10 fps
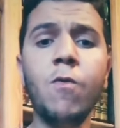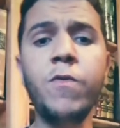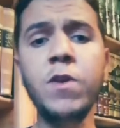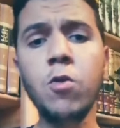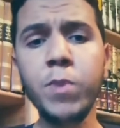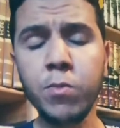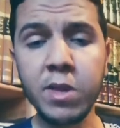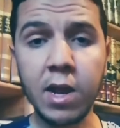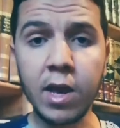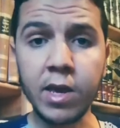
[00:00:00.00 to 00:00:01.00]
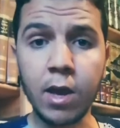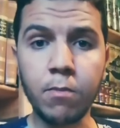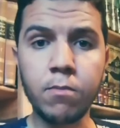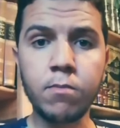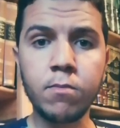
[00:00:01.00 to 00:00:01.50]
وفي يوم من
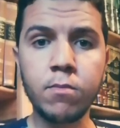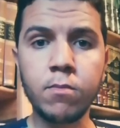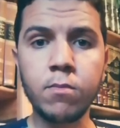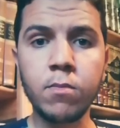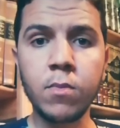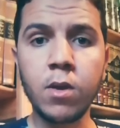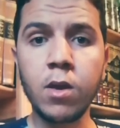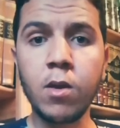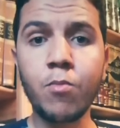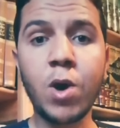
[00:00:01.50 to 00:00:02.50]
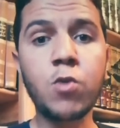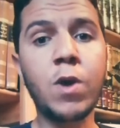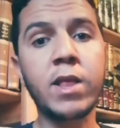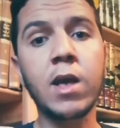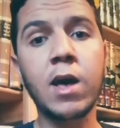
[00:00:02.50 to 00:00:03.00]
الايام بغات
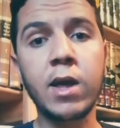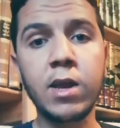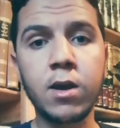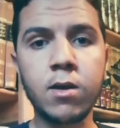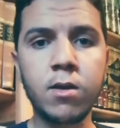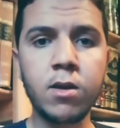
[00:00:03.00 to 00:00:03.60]
واحد القريه